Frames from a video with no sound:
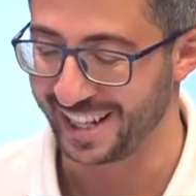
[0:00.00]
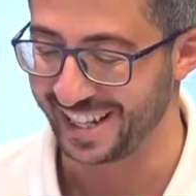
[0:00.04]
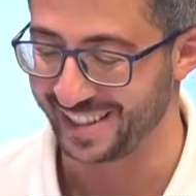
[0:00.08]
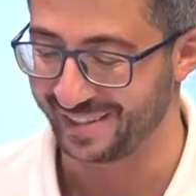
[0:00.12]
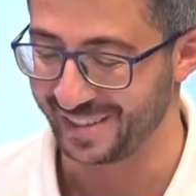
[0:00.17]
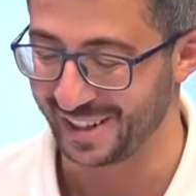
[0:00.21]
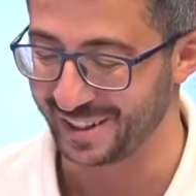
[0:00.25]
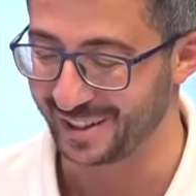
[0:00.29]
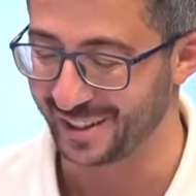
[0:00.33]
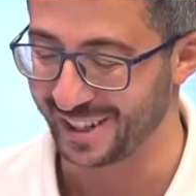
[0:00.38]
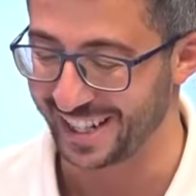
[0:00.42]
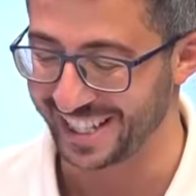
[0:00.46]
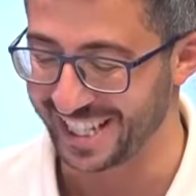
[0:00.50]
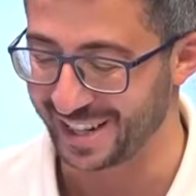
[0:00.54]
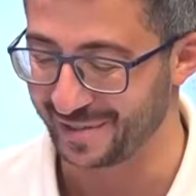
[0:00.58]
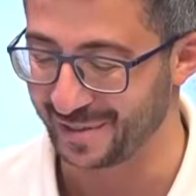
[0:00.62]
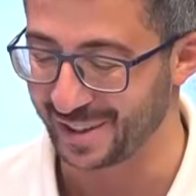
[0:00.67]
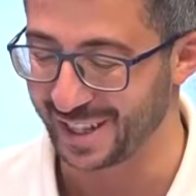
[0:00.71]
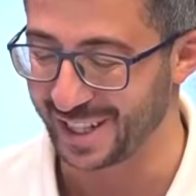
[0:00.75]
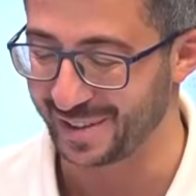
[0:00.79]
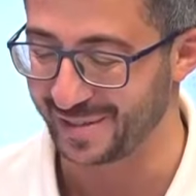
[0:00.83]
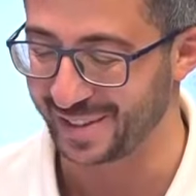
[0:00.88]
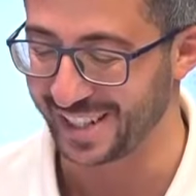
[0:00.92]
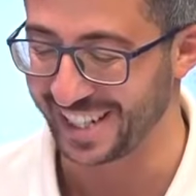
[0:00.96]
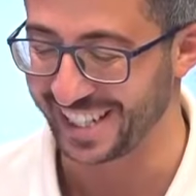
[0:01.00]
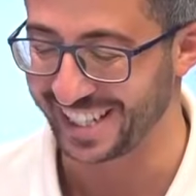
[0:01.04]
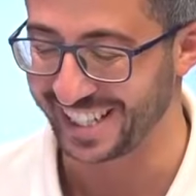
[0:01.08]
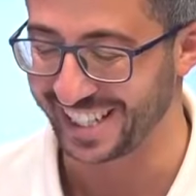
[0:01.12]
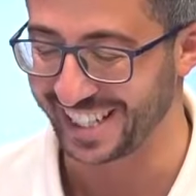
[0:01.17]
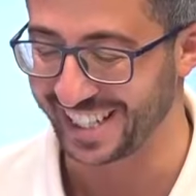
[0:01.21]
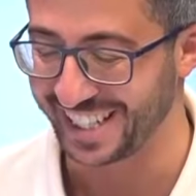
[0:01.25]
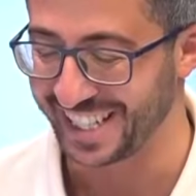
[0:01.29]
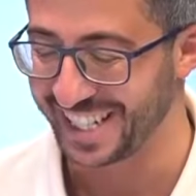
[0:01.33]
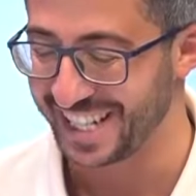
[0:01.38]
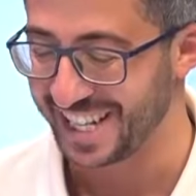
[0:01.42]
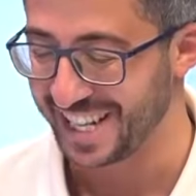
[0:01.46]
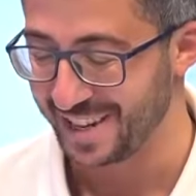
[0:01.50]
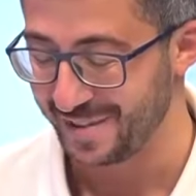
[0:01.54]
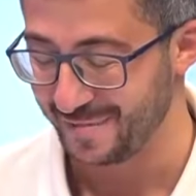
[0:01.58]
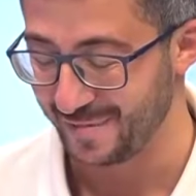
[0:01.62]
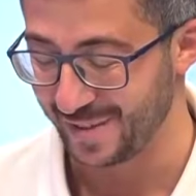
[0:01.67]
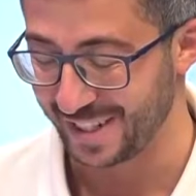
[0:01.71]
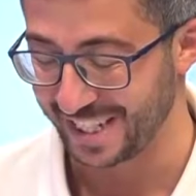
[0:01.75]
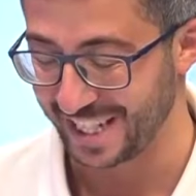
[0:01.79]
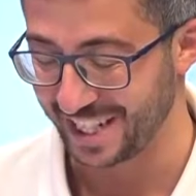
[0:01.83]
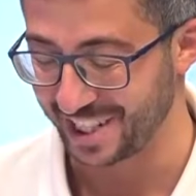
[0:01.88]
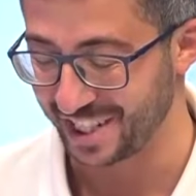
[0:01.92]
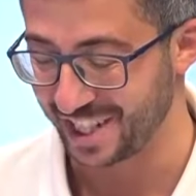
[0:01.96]
لانه الاعصاب بيطلع من عنا
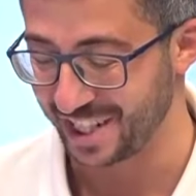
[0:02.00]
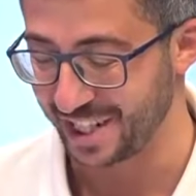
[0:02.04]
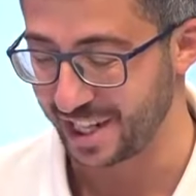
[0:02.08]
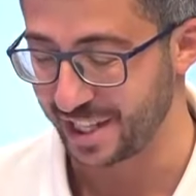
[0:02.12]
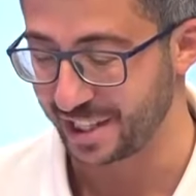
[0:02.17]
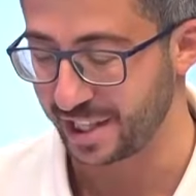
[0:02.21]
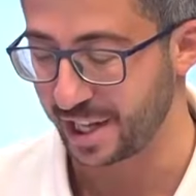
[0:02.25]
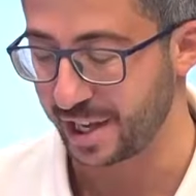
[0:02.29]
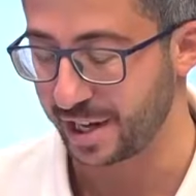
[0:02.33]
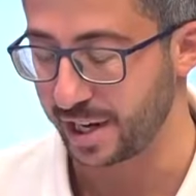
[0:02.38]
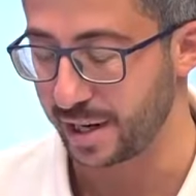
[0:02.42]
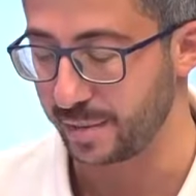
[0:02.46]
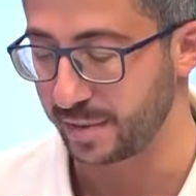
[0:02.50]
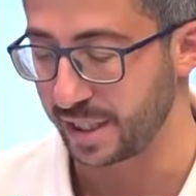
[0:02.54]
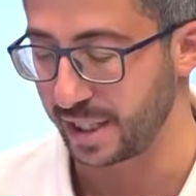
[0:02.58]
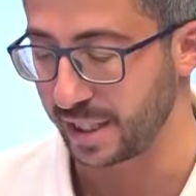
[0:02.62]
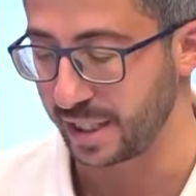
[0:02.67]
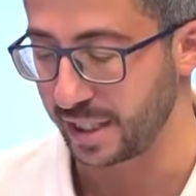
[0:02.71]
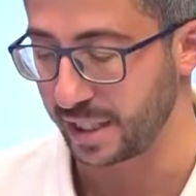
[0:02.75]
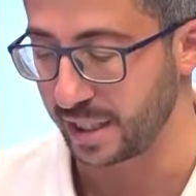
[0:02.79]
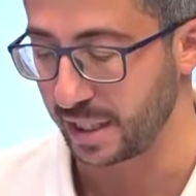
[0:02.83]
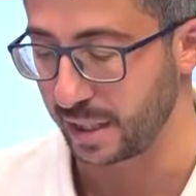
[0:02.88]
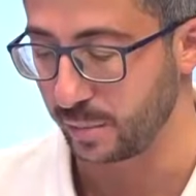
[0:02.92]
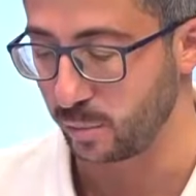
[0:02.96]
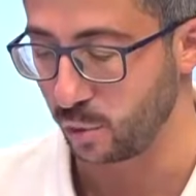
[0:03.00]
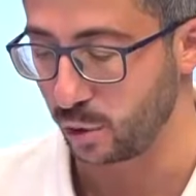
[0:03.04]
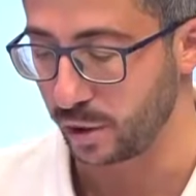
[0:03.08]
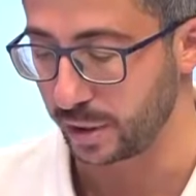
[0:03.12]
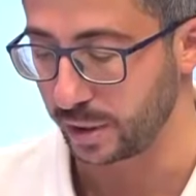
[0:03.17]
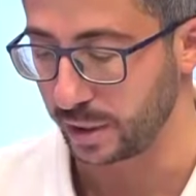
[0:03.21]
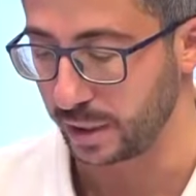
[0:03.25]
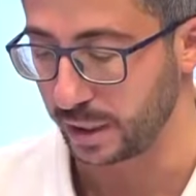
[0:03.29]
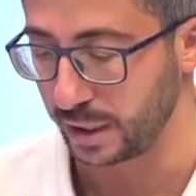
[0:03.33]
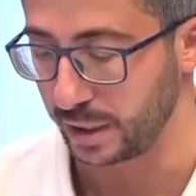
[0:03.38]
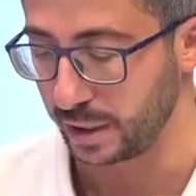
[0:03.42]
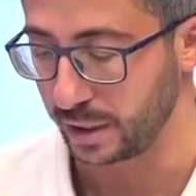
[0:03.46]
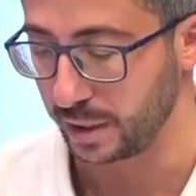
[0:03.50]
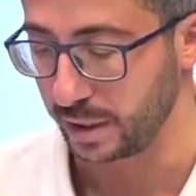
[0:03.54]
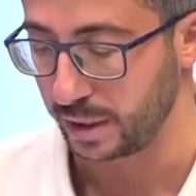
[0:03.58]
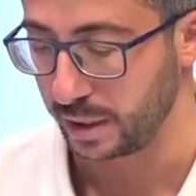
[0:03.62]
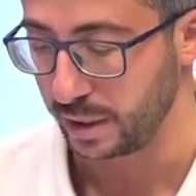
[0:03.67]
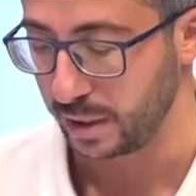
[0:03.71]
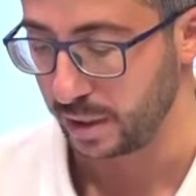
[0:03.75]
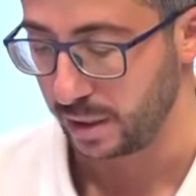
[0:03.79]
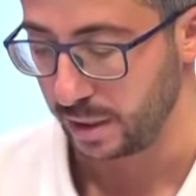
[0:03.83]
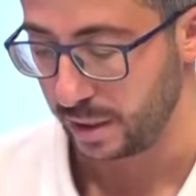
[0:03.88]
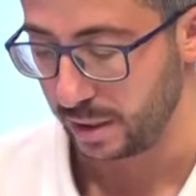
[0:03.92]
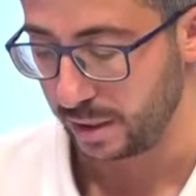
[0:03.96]
بس عشان نعطي ارقام دقيقه للمواطنين
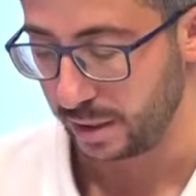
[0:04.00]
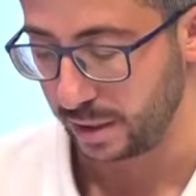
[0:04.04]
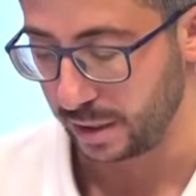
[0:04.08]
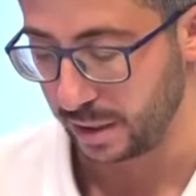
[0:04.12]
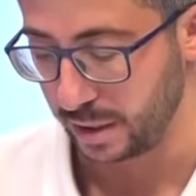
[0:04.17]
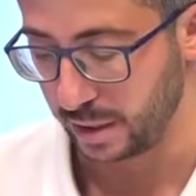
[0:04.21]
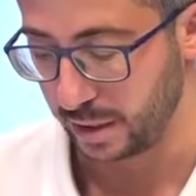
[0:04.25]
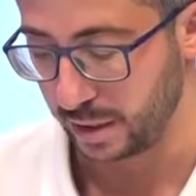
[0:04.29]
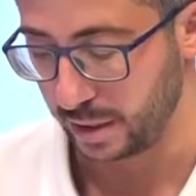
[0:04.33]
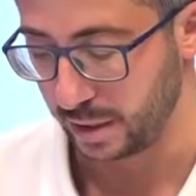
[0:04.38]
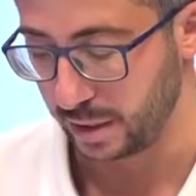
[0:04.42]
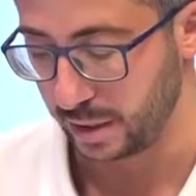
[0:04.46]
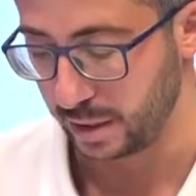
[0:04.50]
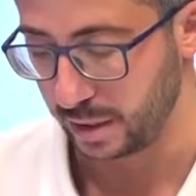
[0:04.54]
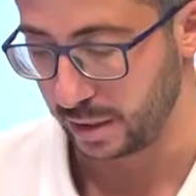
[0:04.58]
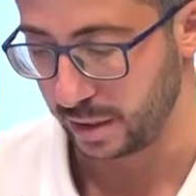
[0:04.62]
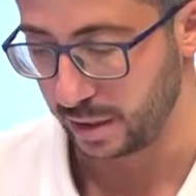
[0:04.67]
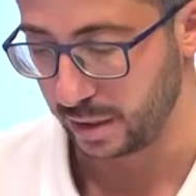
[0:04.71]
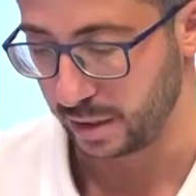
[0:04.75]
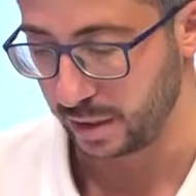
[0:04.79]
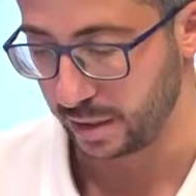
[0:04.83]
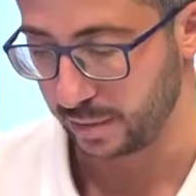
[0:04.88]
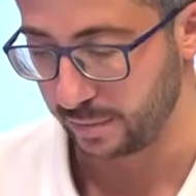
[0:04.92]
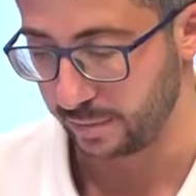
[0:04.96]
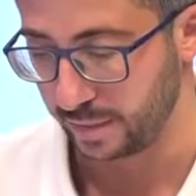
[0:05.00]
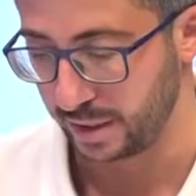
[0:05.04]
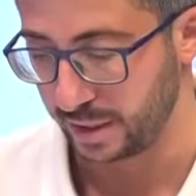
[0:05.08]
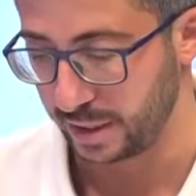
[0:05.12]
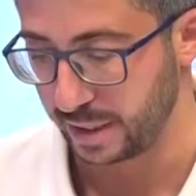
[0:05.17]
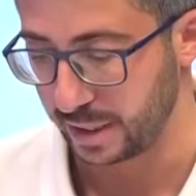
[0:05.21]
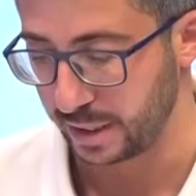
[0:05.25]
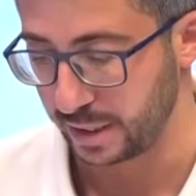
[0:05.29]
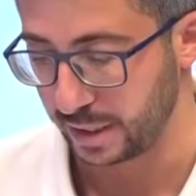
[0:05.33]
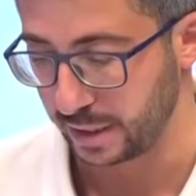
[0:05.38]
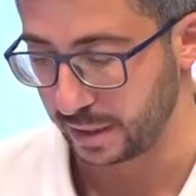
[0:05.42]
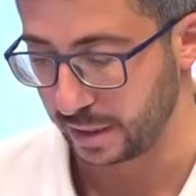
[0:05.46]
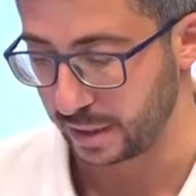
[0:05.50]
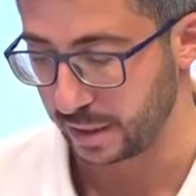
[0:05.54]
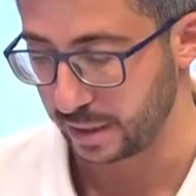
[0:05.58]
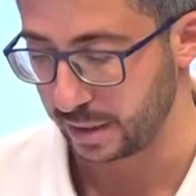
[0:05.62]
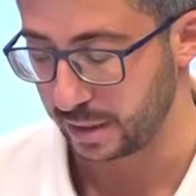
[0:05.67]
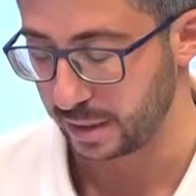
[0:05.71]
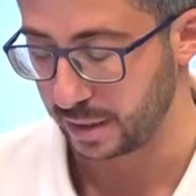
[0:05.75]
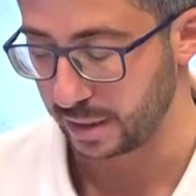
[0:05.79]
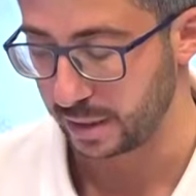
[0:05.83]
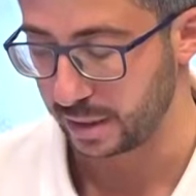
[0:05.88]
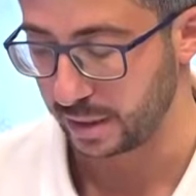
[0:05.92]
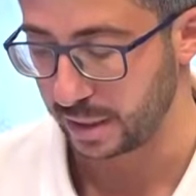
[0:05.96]
نحن بدايه
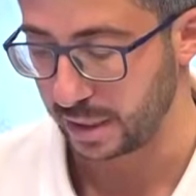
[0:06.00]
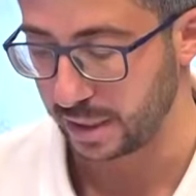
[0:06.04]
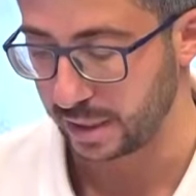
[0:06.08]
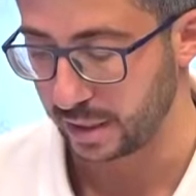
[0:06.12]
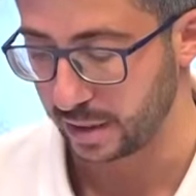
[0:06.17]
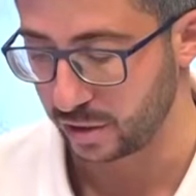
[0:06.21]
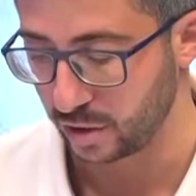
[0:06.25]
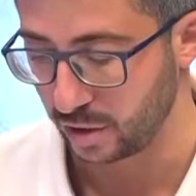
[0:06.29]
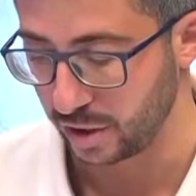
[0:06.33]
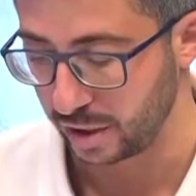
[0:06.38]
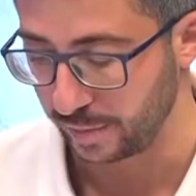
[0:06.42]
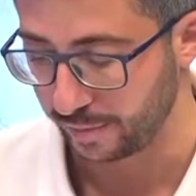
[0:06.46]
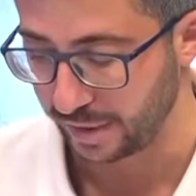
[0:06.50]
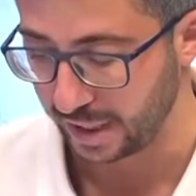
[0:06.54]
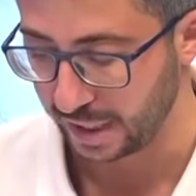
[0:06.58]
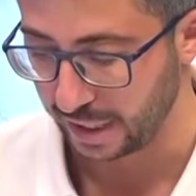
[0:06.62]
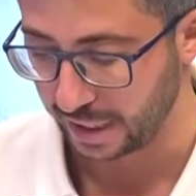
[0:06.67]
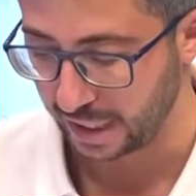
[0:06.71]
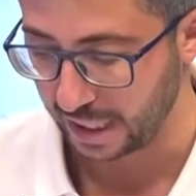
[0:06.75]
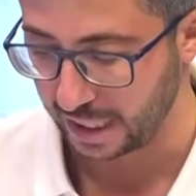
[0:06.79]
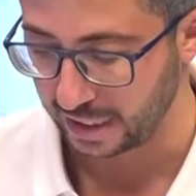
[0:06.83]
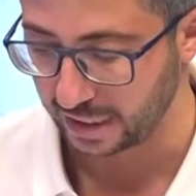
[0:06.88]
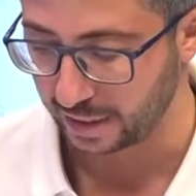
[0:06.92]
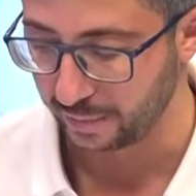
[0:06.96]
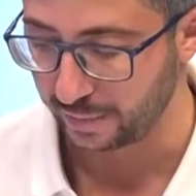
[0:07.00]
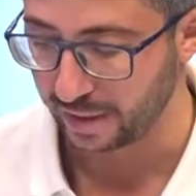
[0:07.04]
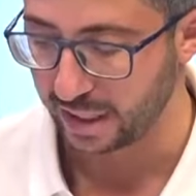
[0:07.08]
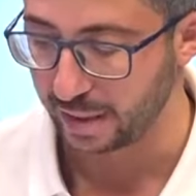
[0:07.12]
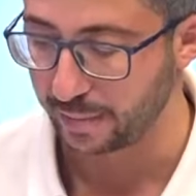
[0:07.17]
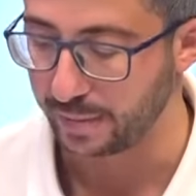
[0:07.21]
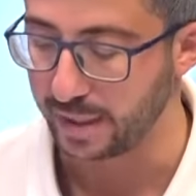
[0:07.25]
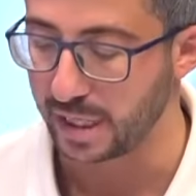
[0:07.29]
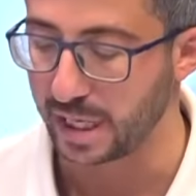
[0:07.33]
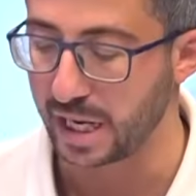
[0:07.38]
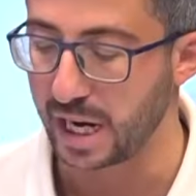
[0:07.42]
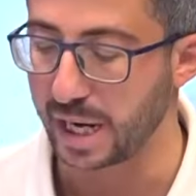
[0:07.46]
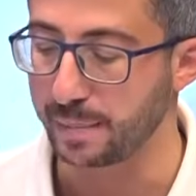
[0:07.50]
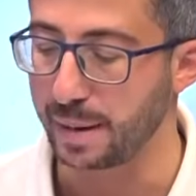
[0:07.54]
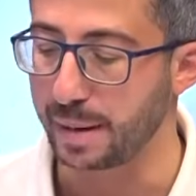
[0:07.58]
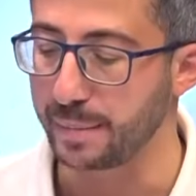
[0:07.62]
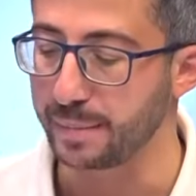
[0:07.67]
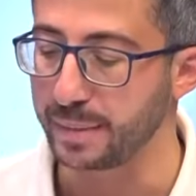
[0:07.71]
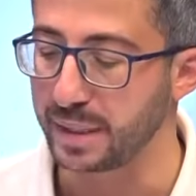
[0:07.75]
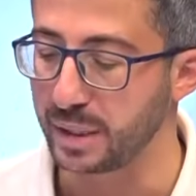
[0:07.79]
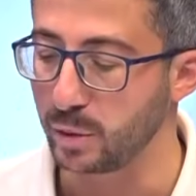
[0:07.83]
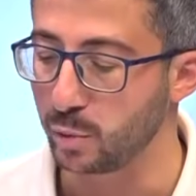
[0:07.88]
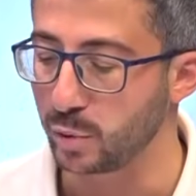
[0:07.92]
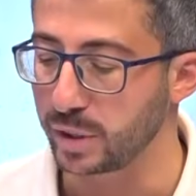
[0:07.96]
نحن صرنا امبارح لحد امبارح بالليل
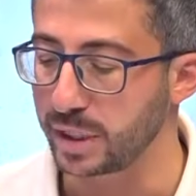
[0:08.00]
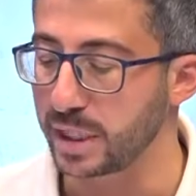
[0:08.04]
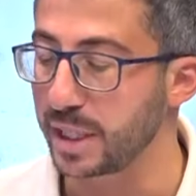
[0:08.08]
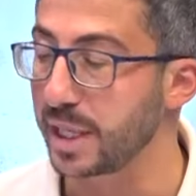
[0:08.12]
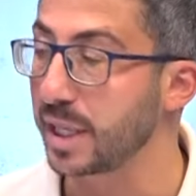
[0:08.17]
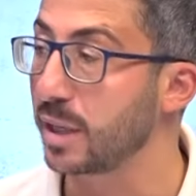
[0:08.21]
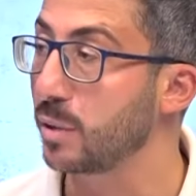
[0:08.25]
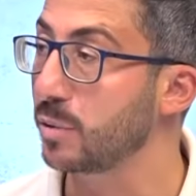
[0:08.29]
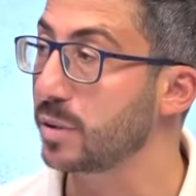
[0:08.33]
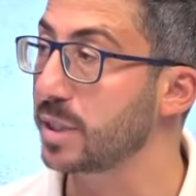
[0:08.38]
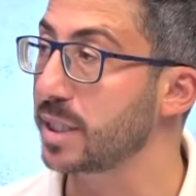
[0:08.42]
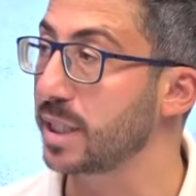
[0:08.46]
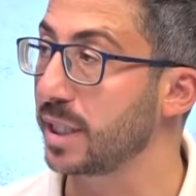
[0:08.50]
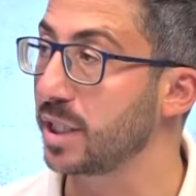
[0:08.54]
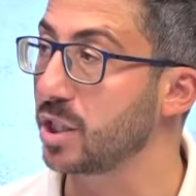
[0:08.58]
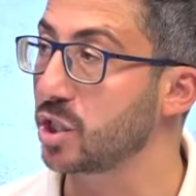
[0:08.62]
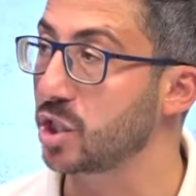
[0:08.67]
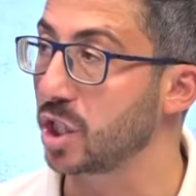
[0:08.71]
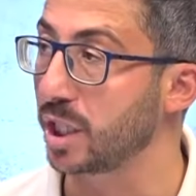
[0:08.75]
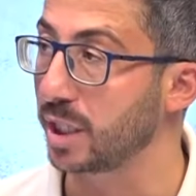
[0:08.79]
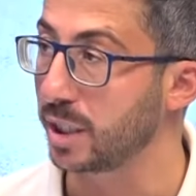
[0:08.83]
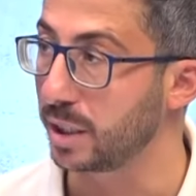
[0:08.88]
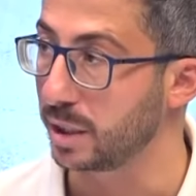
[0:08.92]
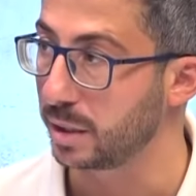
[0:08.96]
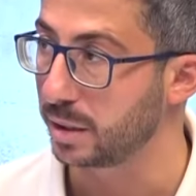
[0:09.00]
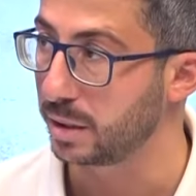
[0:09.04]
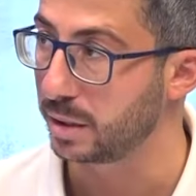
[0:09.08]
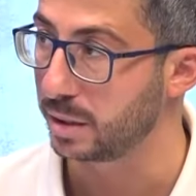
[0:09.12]
492 شهيد